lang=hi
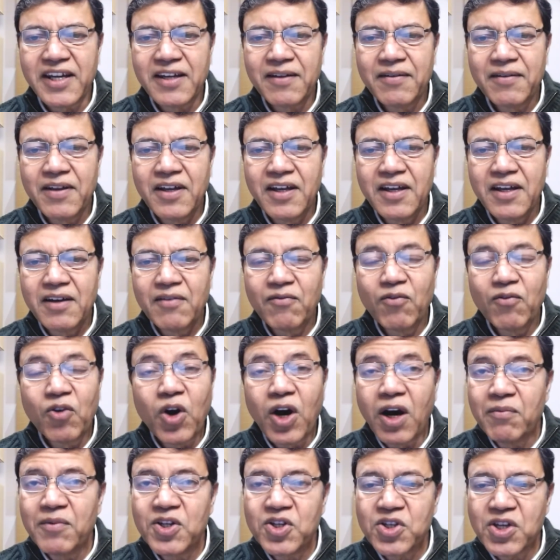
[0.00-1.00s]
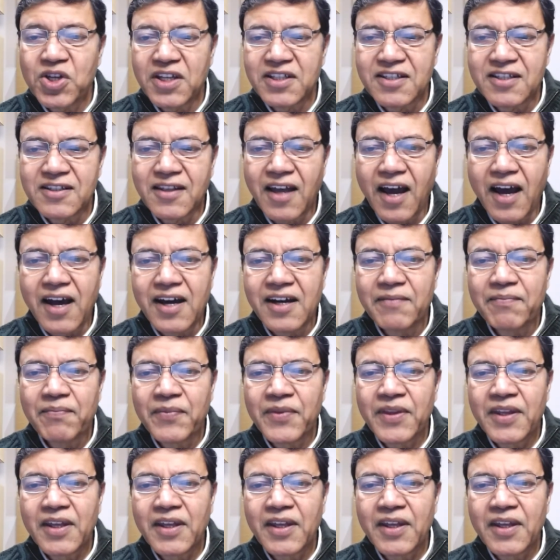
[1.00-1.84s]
है वो हमेशा से था